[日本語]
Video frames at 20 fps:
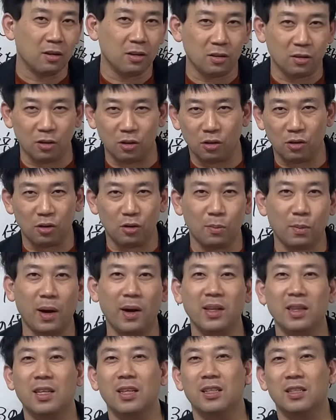ぐるぐる
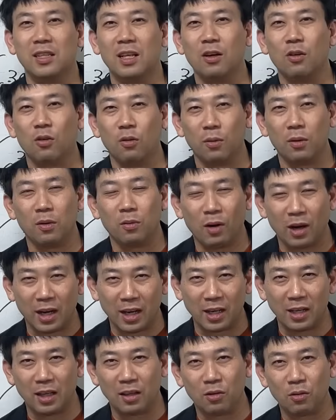回ってですね、わか
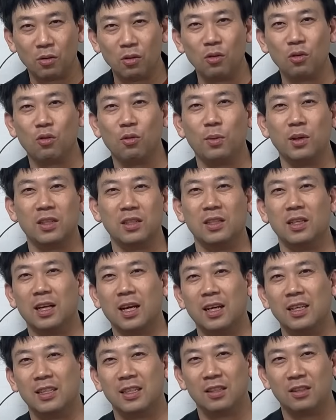らないところを個別に
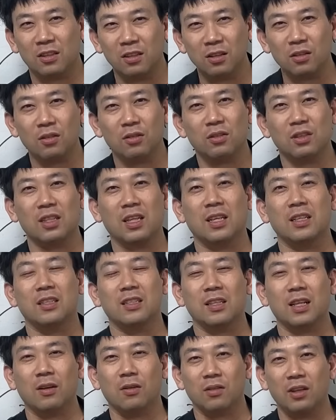解説するという
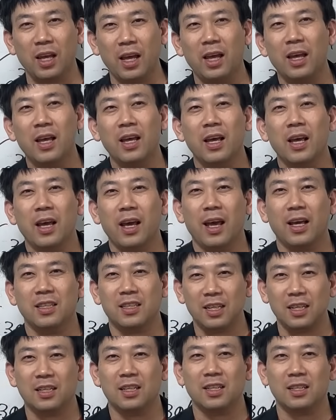スタンスなので、えー、
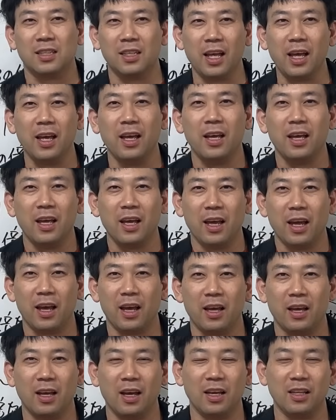ぜひですね、
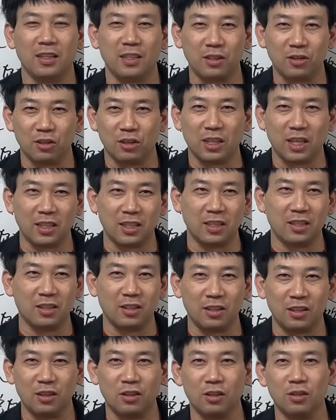えー、23日、
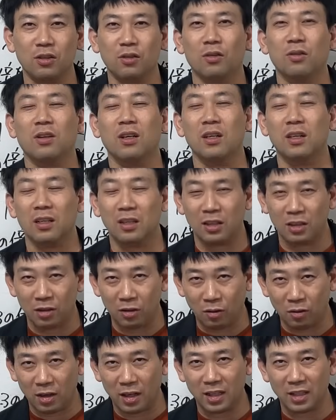24
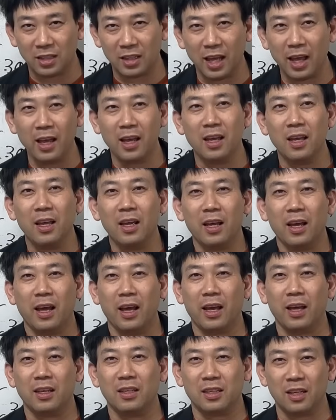4日ですね、
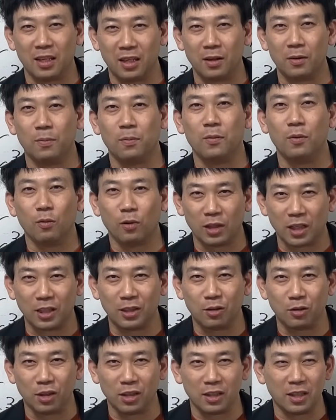えー、ぜひ
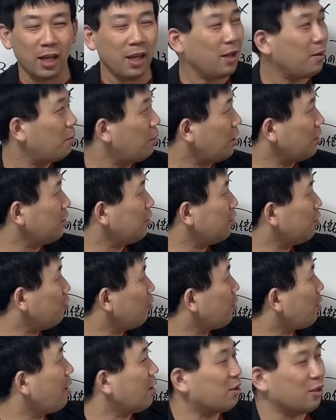私とですね、まあ、
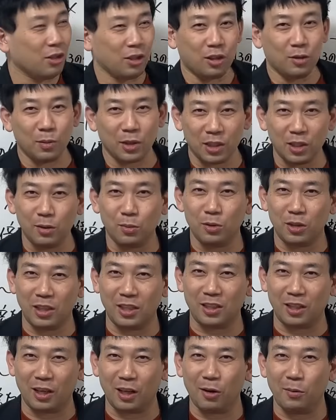24日クリスマスイブで
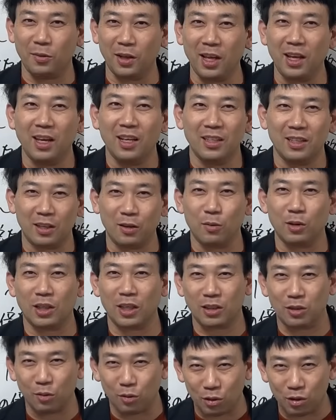すけどね、ぜひ
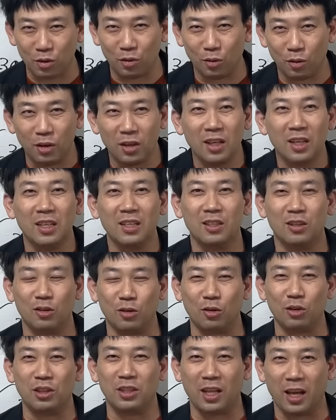私と過
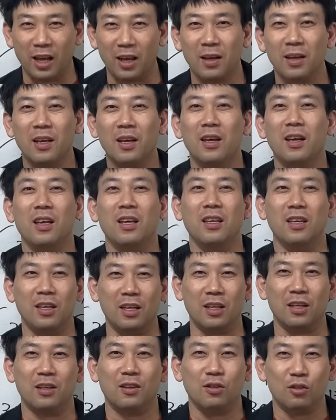ごして、い
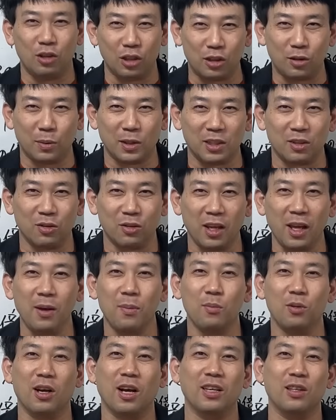いクリスマスをね、
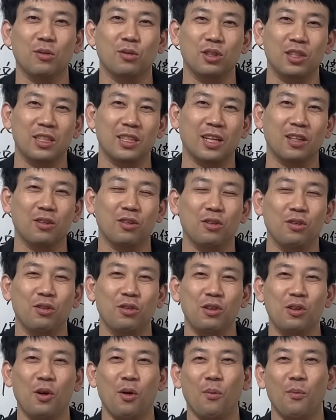迎えてほしいなというふ
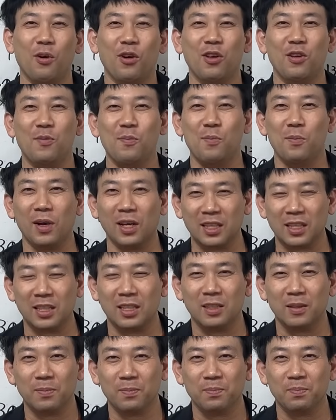うに思いま
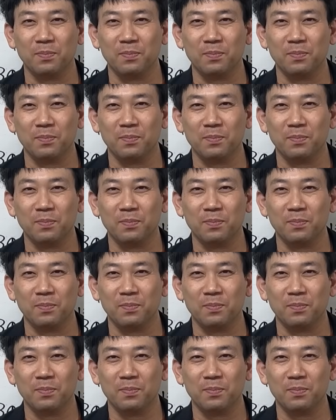す。